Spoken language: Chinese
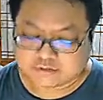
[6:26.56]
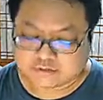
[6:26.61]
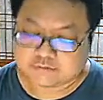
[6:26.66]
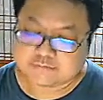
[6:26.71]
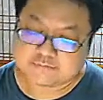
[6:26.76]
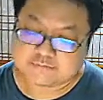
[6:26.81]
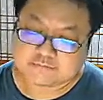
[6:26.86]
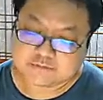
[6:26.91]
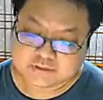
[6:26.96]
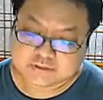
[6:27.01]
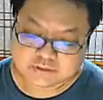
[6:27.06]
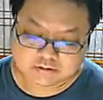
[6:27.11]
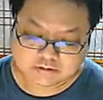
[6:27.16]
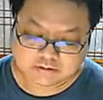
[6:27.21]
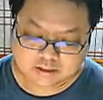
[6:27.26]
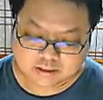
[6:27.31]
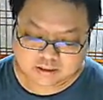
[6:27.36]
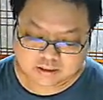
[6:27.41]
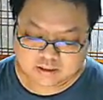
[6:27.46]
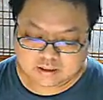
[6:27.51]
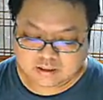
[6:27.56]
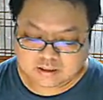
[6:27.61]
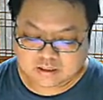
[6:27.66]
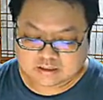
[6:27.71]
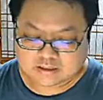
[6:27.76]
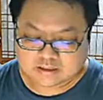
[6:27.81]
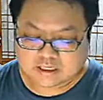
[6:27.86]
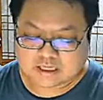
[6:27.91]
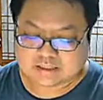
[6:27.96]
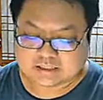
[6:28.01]
于负一的话，
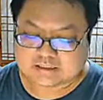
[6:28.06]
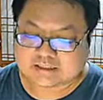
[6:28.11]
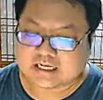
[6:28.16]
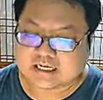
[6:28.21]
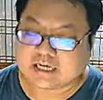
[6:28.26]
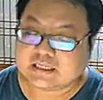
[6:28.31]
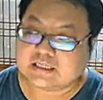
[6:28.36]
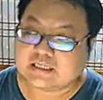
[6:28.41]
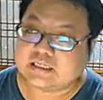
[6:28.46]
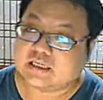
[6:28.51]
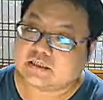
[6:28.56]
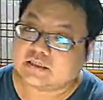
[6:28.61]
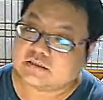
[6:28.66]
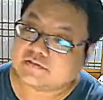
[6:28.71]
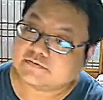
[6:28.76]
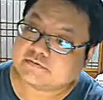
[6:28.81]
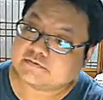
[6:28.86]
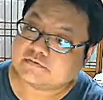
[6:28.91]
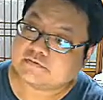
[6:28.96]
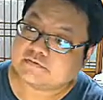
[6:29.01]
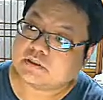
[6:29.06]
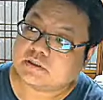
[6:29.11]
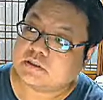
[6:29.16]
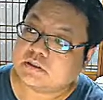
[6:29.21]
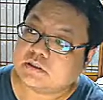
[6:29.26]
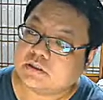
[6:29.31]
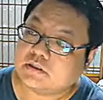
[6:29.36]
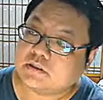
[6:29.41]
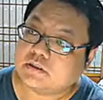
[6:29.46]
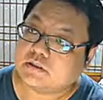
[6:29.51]
那它加一也是负的，
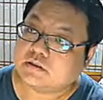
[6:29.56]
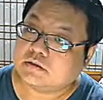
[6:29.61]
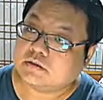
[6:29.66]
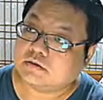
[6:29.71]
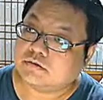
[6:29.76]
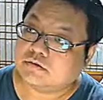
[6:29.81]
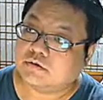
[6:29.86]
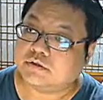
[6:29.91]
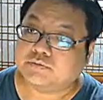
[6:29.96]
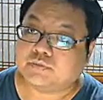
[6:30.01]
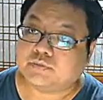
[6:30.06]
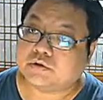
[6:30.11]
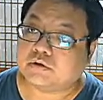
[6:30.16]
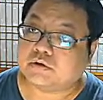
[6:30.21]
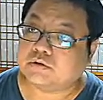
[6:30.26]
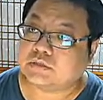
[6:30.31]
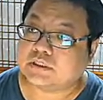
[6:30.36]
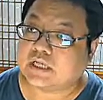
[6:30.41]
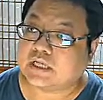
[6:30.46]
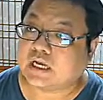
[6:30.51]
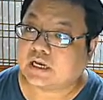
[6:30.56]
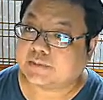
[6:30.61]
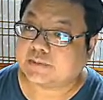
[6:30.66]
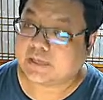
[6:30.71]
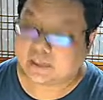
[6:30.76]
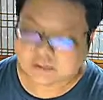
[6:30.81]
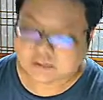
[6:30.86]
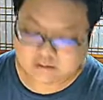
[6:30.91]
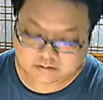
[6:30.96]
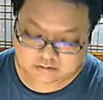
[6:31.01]
因为不够加嘛，
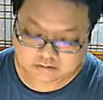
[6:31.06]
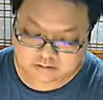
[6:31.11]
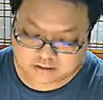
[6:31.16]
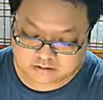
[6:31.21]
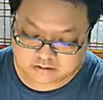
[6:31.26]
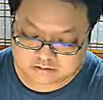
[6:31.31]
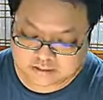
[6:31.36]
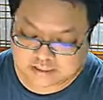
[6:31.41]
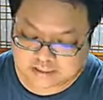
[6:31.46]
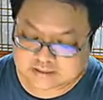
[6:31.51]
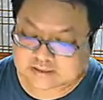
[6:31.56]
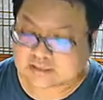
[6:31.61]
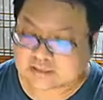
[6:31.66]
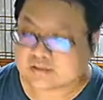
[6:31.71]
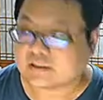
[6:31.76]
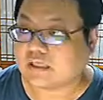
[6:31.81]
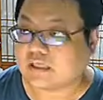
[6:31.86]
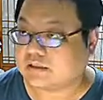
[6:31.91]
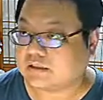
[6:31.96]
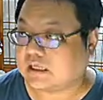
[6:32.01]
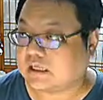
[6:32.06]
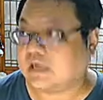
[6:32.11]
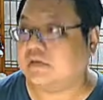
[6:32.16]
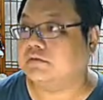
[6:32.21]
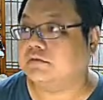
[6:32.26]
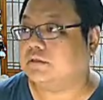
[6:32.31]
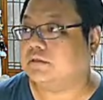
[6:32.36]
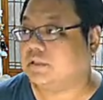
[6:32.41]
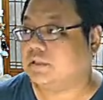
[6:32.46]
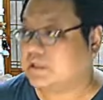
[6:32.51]
哦，然后它减三当然
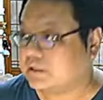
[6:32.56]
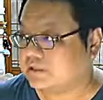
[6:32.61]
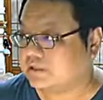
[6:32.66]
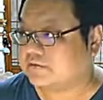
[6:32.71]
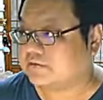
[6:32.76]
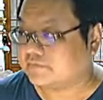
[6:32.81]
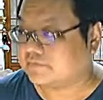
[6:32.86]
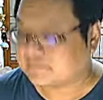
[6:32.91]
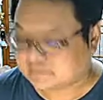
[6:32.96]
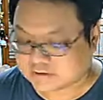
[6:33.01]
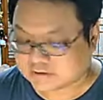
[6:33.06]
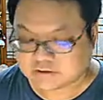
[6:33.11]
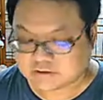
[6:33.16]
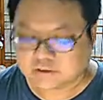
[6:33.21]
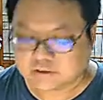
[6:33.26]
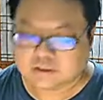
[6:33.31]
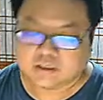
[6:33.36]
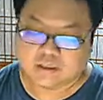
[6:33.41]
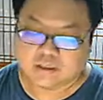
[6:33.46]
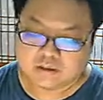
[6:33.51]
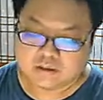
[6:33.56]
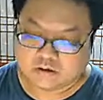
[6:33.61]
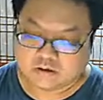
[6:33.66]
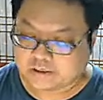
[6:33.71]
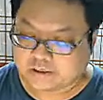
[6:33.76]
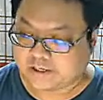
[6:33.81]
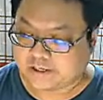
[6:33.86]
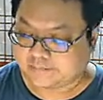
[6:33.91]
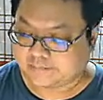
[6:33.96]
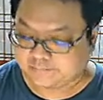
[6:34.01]
又一定也是负
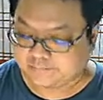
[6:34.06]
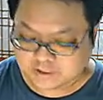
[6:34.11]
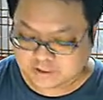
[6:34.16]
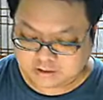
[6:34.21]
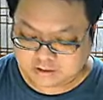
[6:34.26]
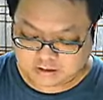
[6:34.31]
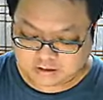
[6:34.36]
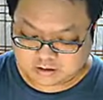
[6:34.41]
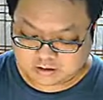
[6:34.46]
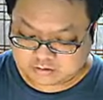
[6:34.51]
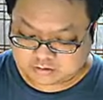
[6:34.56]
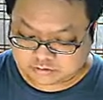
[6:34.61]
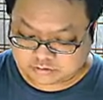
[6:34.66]
的，OK，好，所